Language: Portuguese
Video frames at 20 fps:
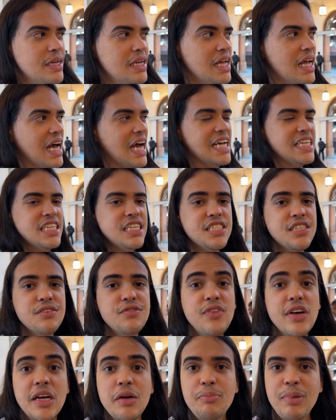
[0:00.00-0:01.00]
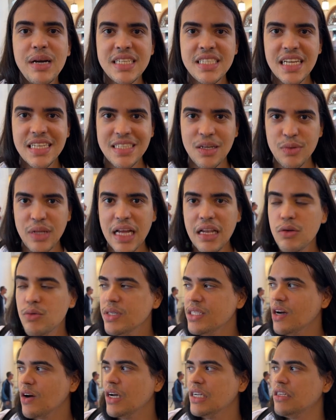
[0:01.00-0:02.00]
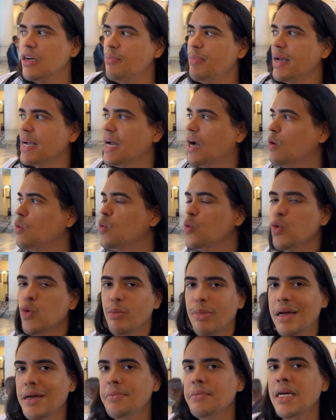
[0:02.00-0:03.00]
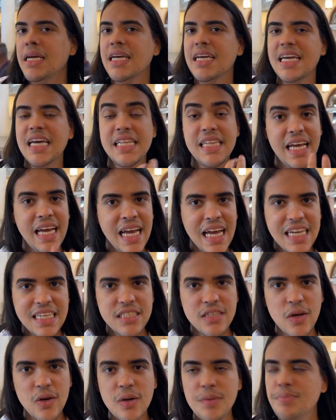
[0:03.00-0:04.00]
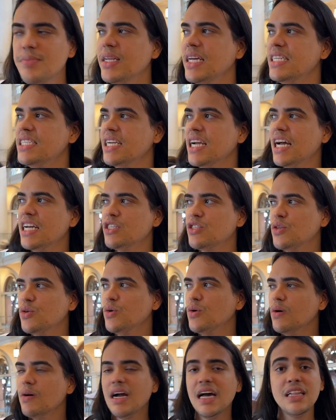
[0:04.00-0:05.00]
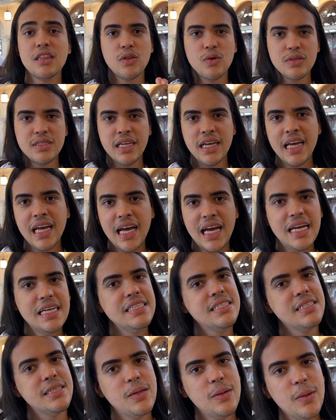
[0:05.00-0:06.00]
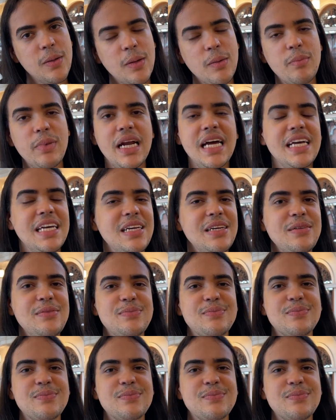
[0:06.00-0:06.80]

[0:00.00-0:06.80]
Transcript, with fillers: É. A gente veio pra Estação da Luz, agora a gente ia pegar um Uber, que é 10 reais só. A gente gastou 14 reais. Tá aí.